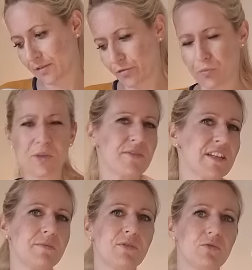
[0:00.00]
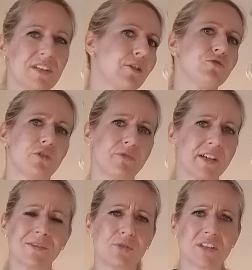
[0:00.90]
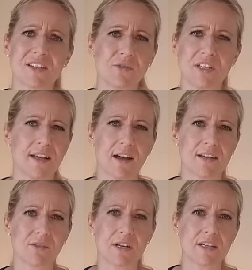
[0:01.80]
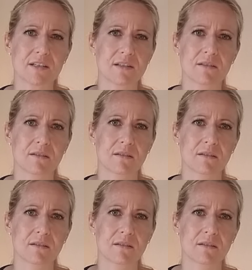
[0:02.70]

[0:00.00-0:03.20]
25 Minuten? Ja gut, auf dem Grill würde das auch nicht länger dauern jetzt.